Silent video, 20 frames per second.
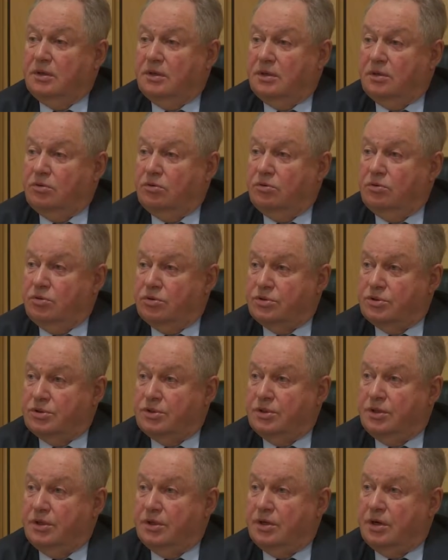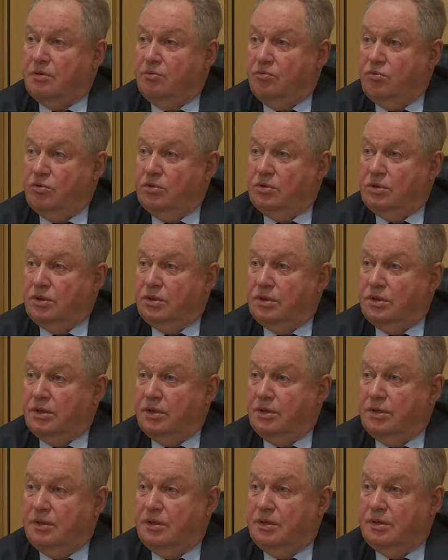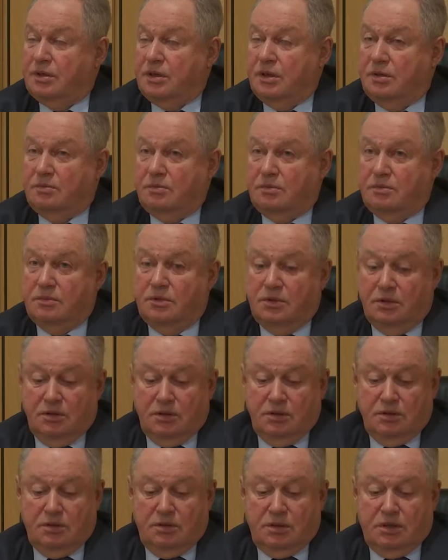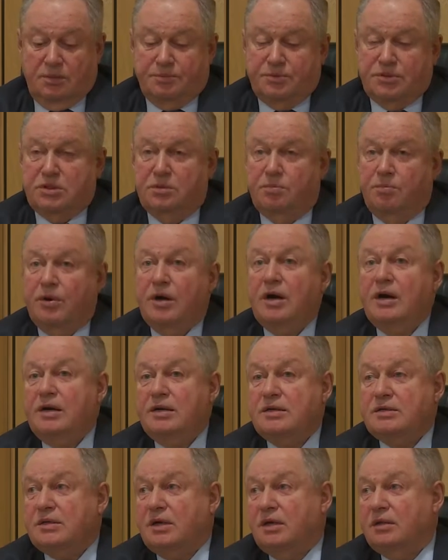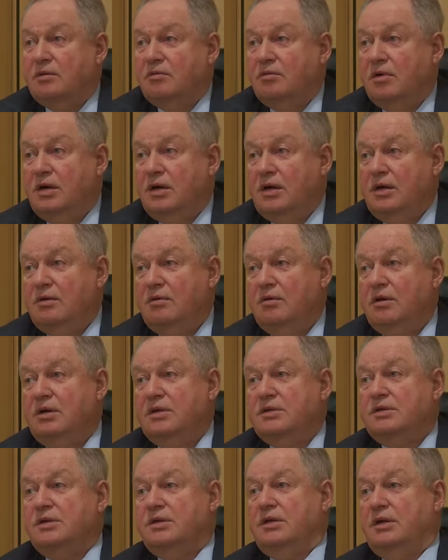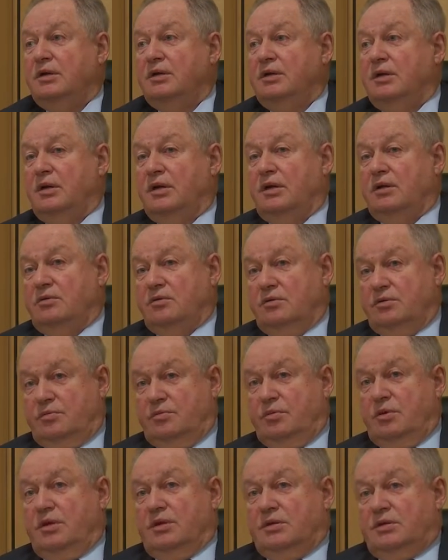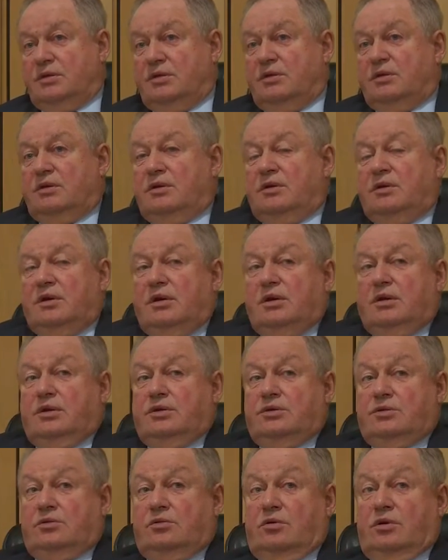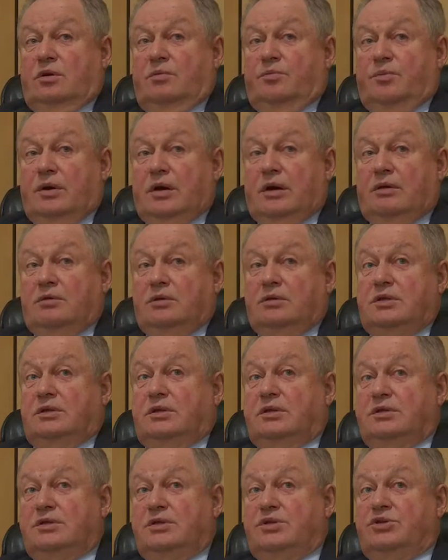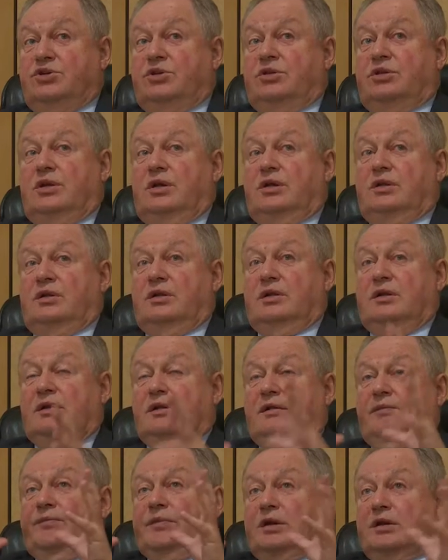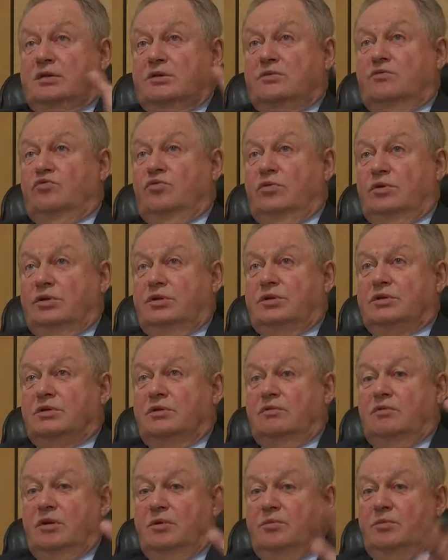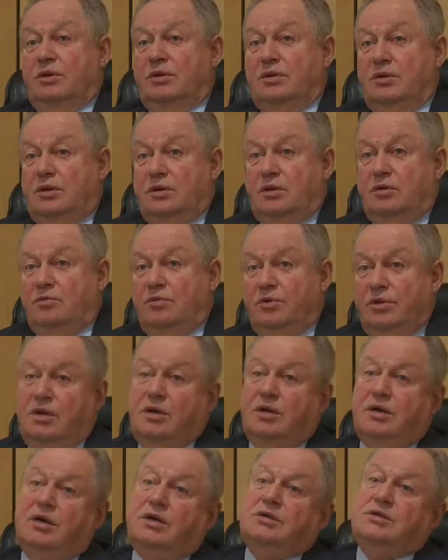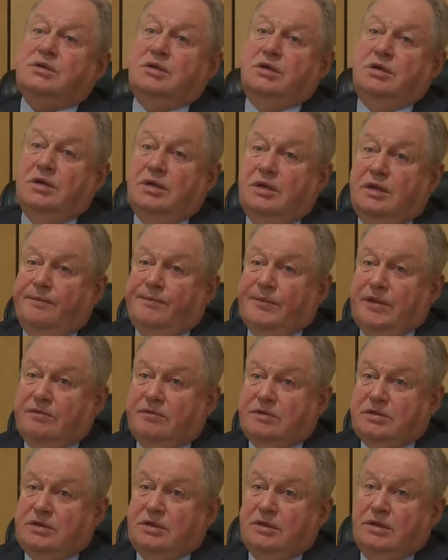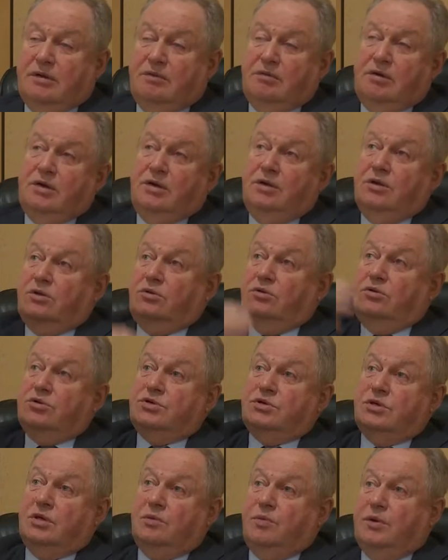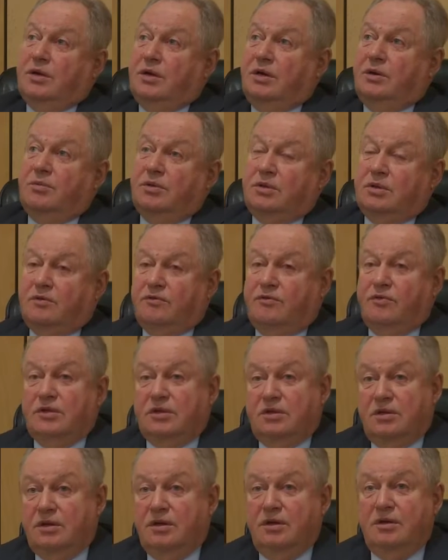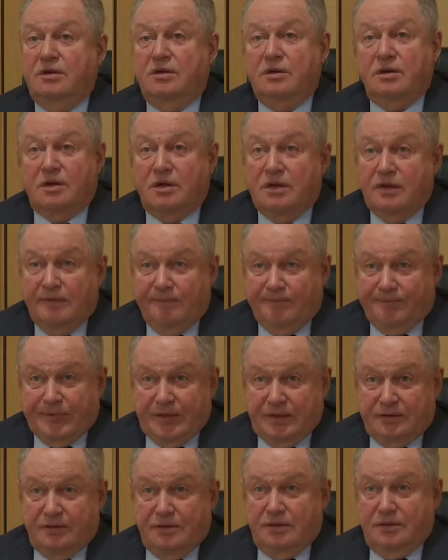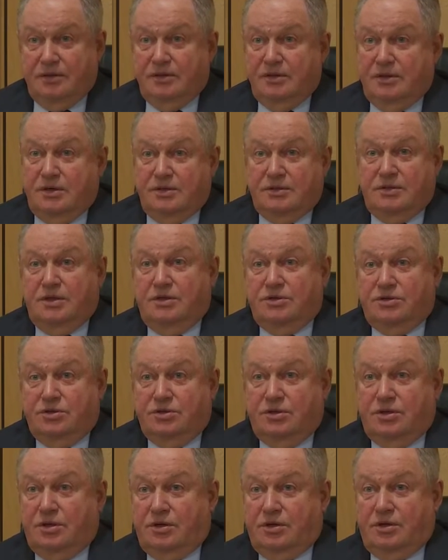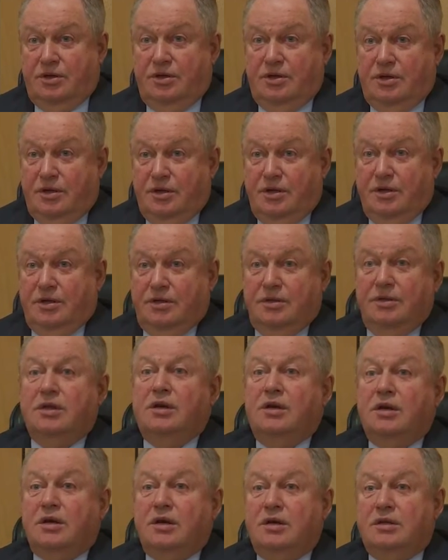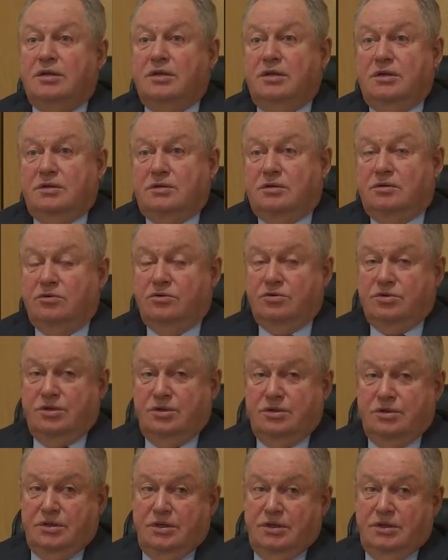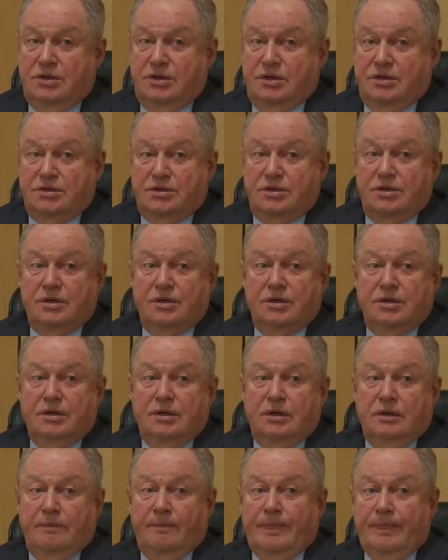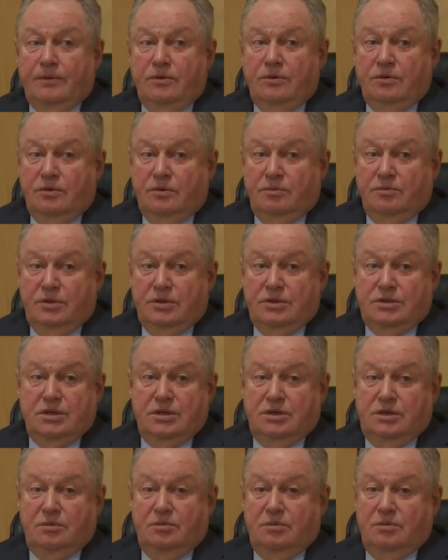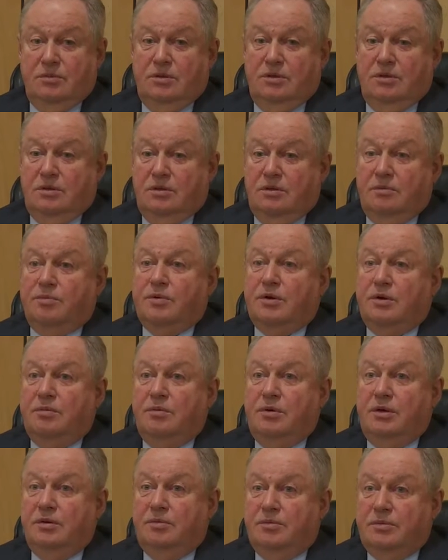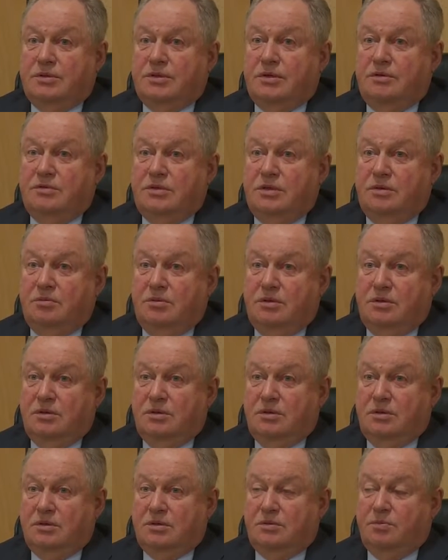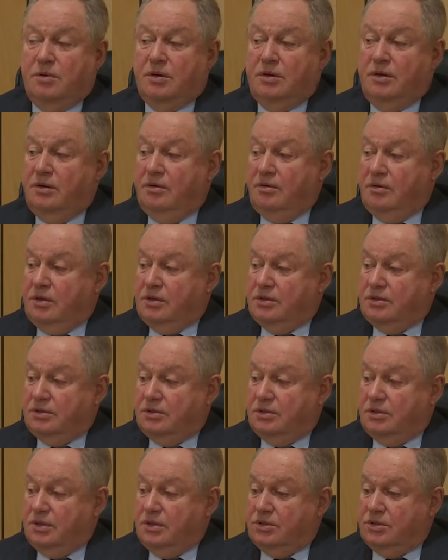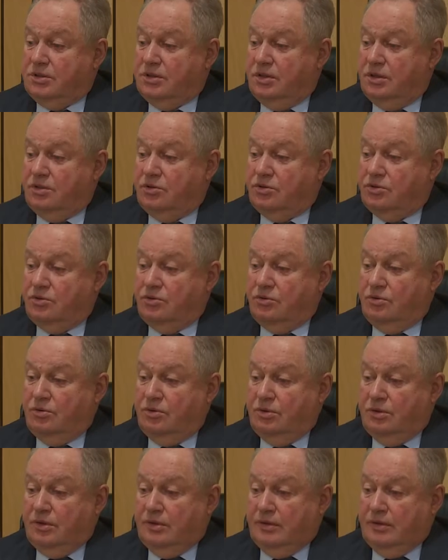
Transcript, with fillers: художественные работы, они там обсыпались, отваливались и так далее. То есть была целая история. А вот это сочетать разводки современных коммуникаций и восстановление точных параметров интерьера, это достаточно такая деликатная и сложная задача. Но мы с этими проблемами со всеми справились, и я считаю, что,